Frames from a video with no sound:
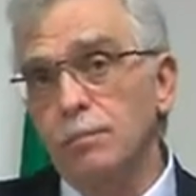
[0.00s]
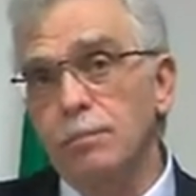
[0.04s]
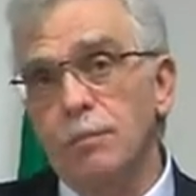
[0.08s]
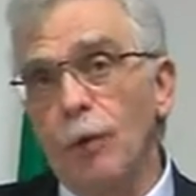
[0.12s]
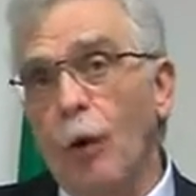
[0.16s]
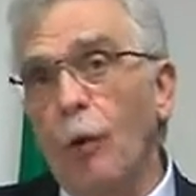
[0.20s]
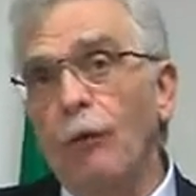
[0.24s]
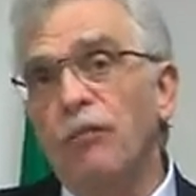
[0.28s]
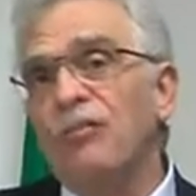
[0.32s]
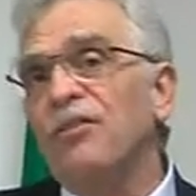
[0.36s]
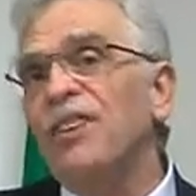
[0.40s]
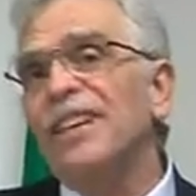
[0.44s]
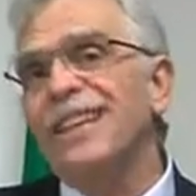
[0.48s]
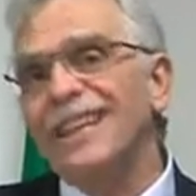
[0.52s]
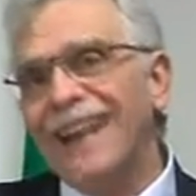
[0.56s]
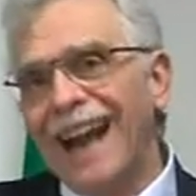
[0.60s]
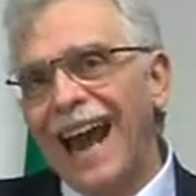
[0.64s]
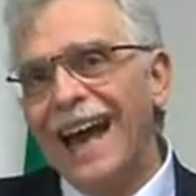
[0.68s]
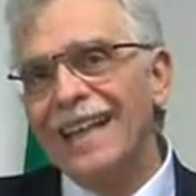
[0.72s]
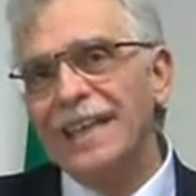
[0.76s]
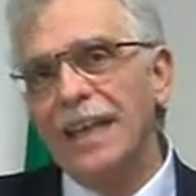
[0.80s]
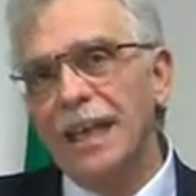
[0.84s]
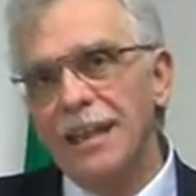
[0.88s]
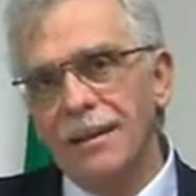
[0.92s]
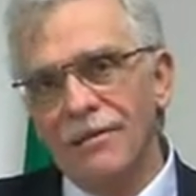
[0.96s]

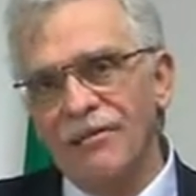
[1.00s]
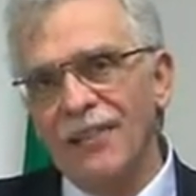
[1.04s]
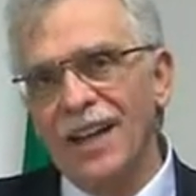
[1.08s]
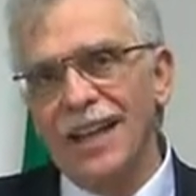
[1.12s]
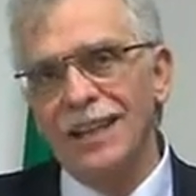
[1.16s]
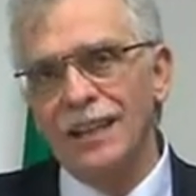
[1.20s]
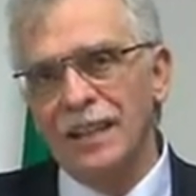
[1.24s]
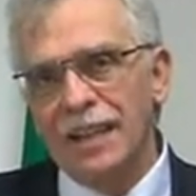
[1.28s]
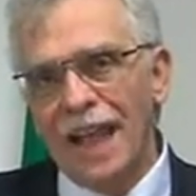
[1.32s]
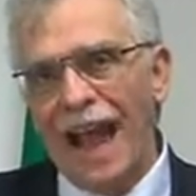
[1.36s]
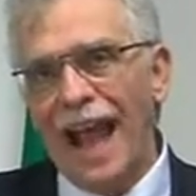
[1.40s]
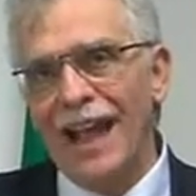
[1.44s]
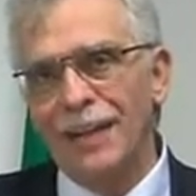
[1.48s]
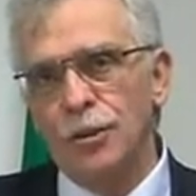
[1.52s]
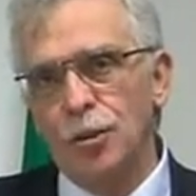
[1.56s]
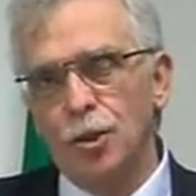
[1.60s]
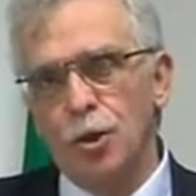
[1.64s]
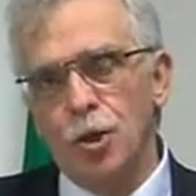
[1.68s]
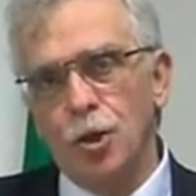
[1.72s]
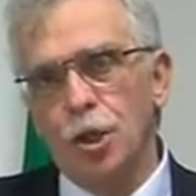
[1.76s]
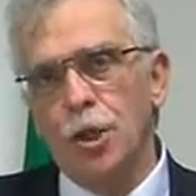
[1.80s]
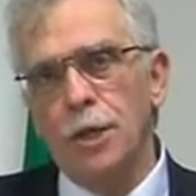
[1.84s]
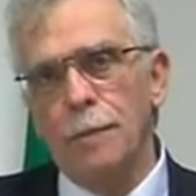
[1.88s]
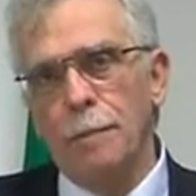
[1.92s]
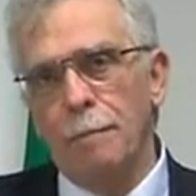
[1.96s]
offrirà dei
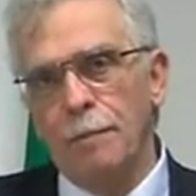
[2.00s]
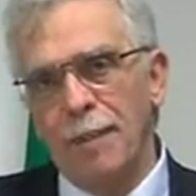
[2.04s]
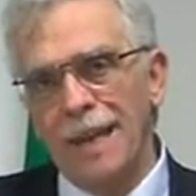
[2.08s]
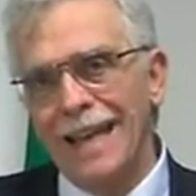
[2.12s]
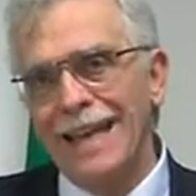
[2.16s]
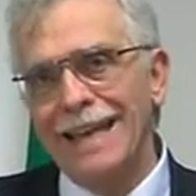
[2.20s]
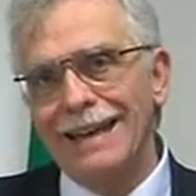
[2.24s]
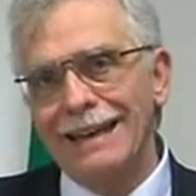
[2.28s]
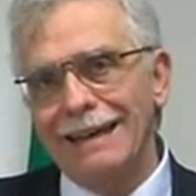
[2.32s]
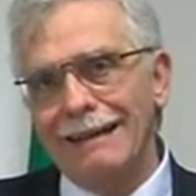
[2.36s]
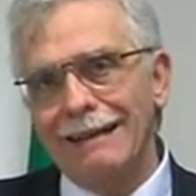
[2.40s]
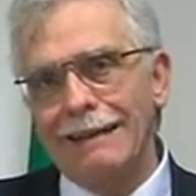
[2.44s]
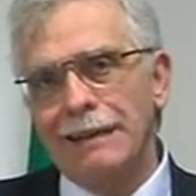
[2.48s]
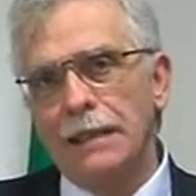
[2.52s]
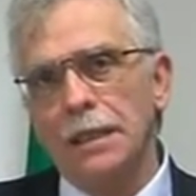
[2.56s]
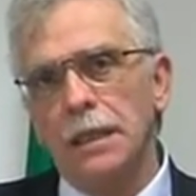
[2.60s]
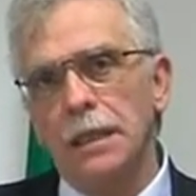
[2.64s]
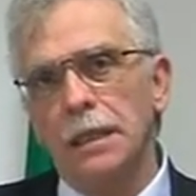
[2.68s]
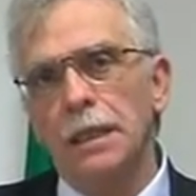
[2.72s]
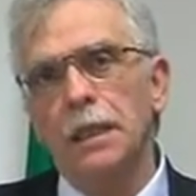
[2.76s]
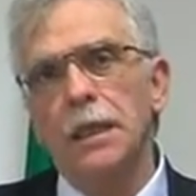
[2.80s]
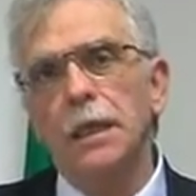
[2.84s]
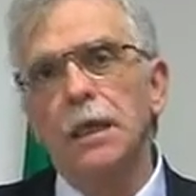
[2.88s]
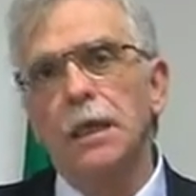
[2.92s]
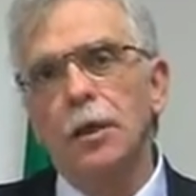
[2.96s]
vantaggi per
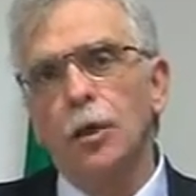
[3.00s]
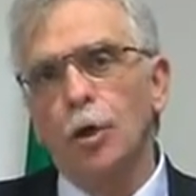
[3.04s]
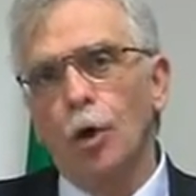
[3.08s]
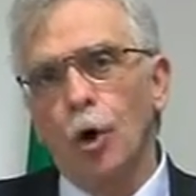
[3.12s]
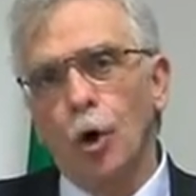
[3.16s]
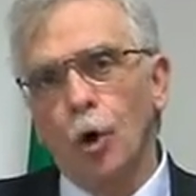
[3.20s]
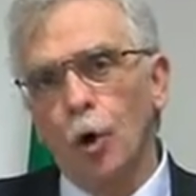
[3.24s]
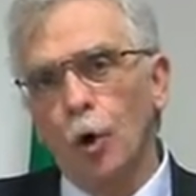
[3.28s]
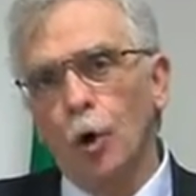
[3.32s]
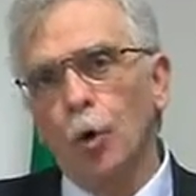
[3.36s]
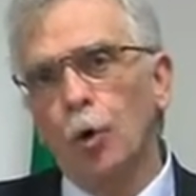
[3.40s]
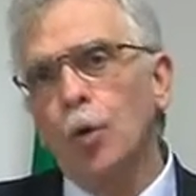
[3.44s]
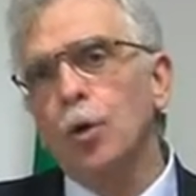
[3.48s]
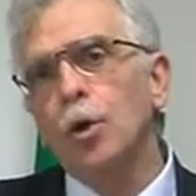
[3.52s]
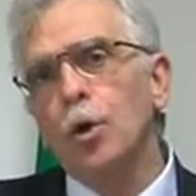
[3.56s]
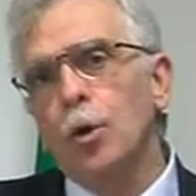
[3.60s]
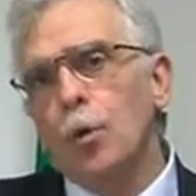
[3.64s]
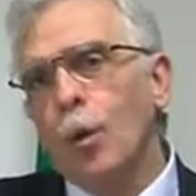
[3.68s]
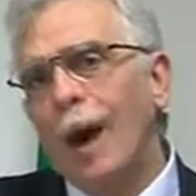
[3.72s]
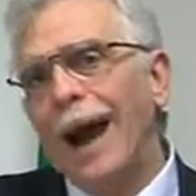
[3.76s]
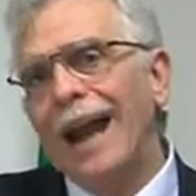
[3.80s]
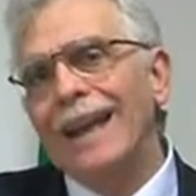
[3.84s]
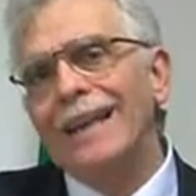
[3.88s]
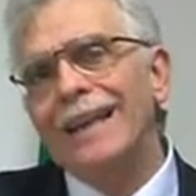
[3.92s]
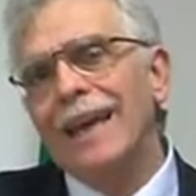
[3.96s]
eh, coloro i
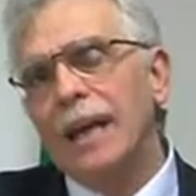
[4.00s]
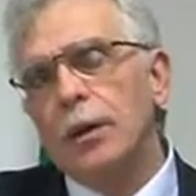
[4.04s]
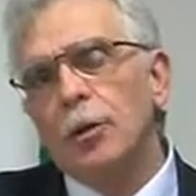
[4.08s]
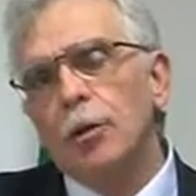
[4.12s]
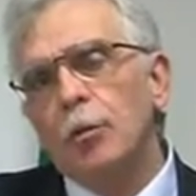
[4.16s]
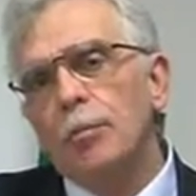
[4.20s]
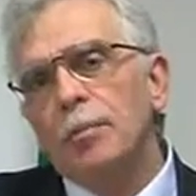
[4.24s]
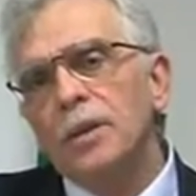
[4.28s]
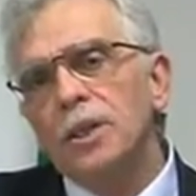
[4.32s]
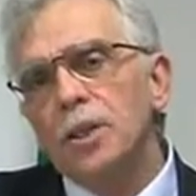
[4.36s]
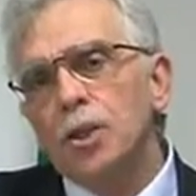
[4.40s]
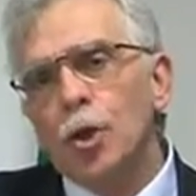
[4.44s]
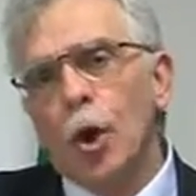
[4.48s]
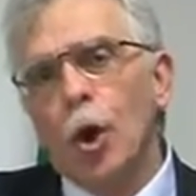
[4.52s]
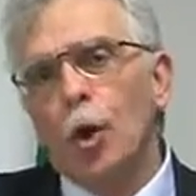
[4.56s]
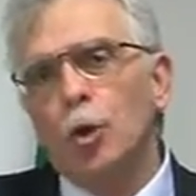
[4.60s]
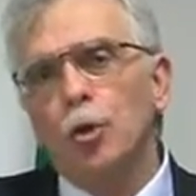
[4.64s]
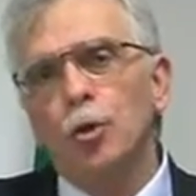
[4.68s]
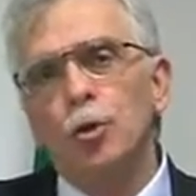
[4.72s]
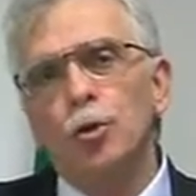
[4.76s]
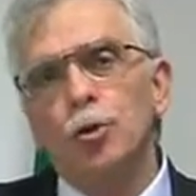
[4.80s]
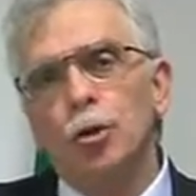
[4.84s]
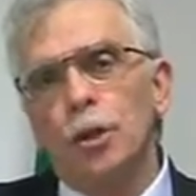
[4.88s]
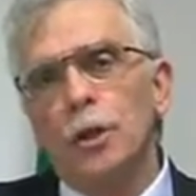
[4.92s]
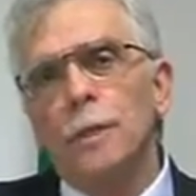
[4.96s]
quali hanno
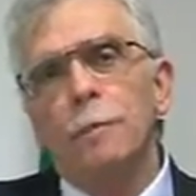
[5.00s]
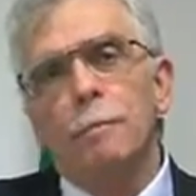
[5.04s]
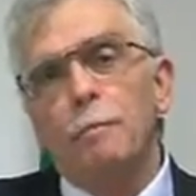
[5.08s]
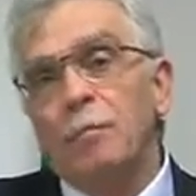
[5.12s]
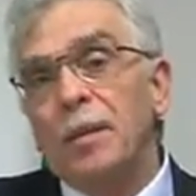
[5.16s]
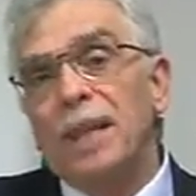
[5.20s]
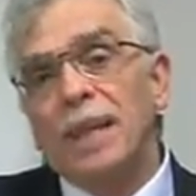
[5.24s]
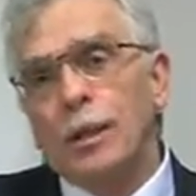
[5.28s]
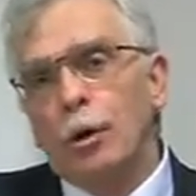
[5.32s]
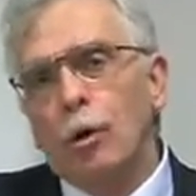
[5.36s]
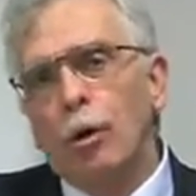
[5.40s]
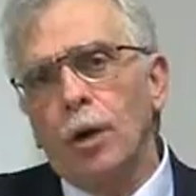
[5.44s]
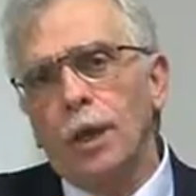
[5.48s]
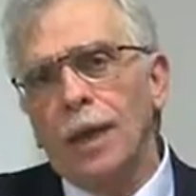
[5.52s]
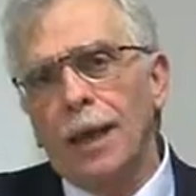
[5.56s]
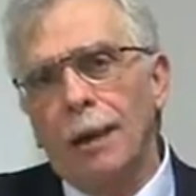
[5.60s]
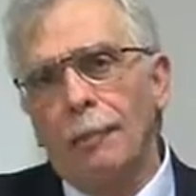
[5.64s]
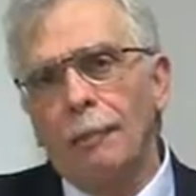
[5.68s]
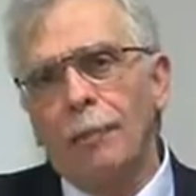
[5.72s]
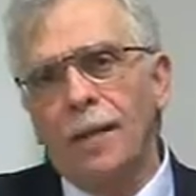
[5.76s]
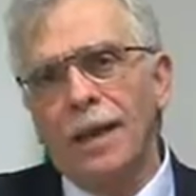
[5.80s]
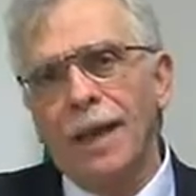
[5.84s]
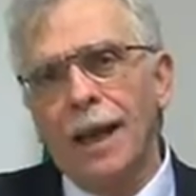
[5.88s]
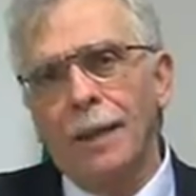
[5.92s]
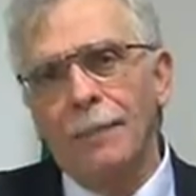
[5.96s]
bisogno di piccoli
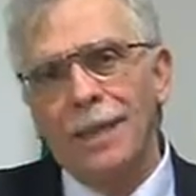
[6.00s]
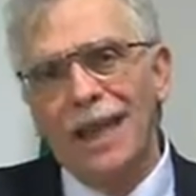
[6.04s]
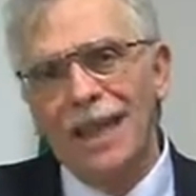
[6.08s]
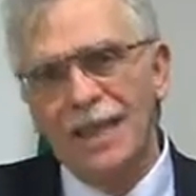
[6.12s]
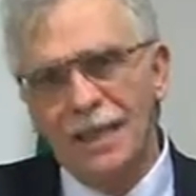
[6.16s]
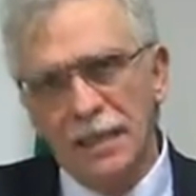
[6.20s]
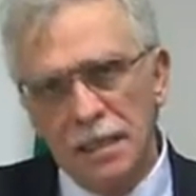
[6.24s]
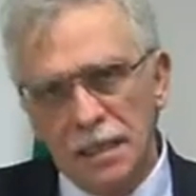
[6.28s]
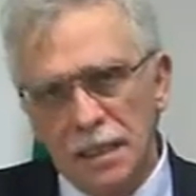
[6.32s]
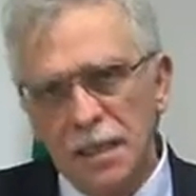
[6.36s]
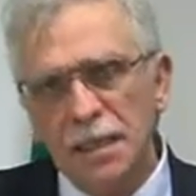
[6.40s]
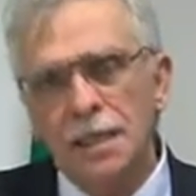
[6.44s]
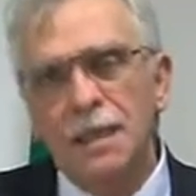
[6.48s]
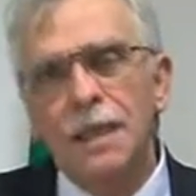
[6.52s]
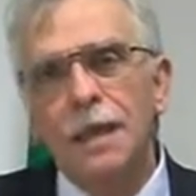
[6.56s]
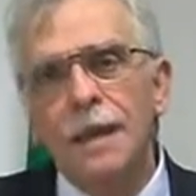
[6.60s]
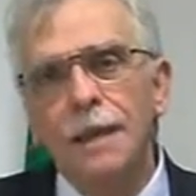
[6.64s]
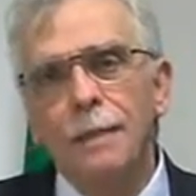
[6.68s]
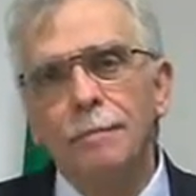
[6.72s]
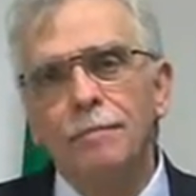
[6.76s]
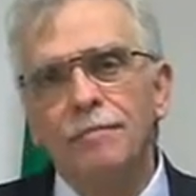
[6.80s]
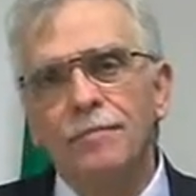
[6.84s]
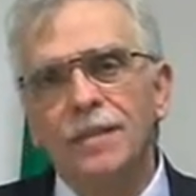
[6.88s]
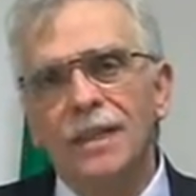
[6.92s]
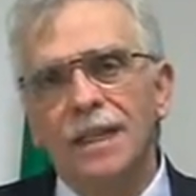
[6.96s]
ampliamenti
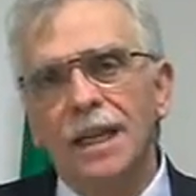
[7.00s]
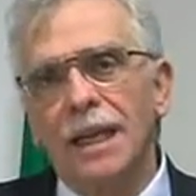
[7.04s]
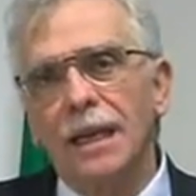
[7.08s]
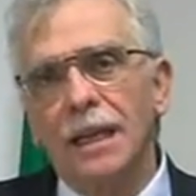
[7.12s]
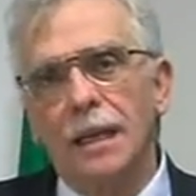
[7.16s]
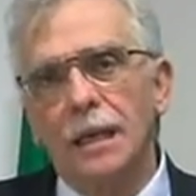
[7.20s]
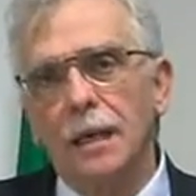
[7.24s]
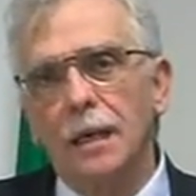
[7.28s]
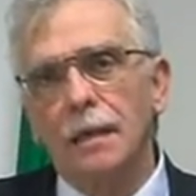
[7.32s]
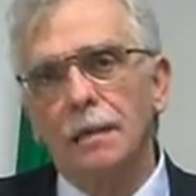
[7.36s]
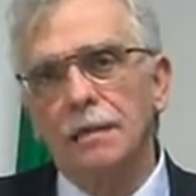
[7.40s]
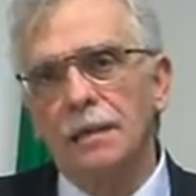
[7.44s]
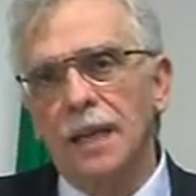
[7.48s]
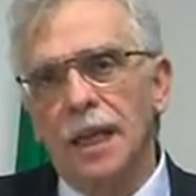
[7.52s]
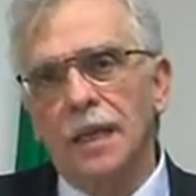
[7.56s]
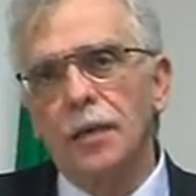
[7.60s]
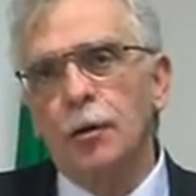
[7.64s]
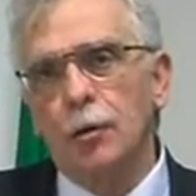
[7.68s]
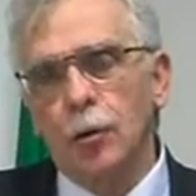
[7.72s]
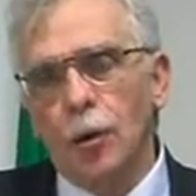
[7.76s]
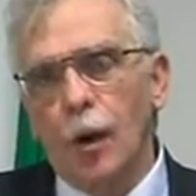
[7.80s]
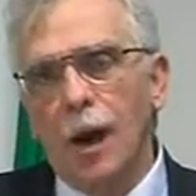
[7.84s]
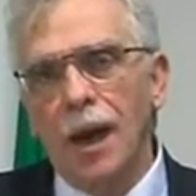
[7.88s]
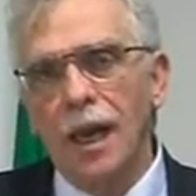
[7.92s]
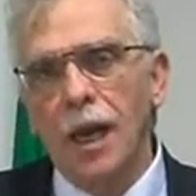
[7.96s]
del, dei
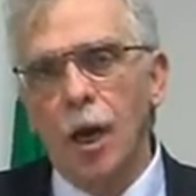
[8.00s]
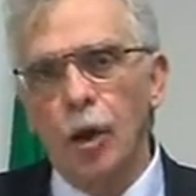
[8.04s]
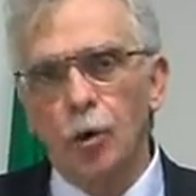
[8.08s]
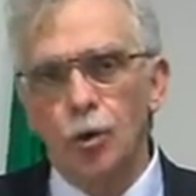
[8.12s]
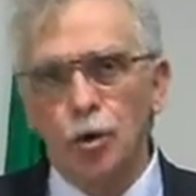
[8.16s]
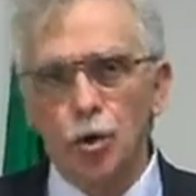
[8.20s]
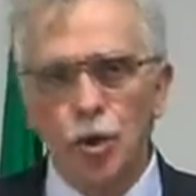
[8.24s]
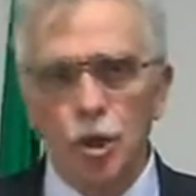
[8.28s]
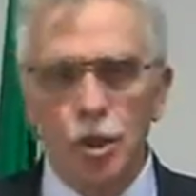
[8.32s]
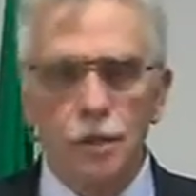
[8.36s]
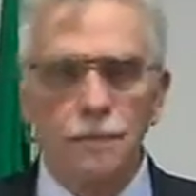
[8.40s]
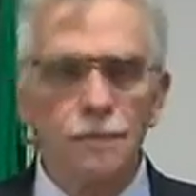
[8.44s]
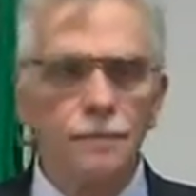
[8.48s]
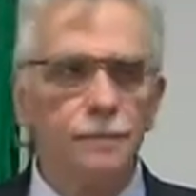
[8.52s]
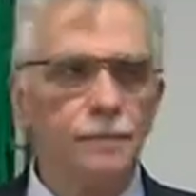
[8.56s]
loro alloggi.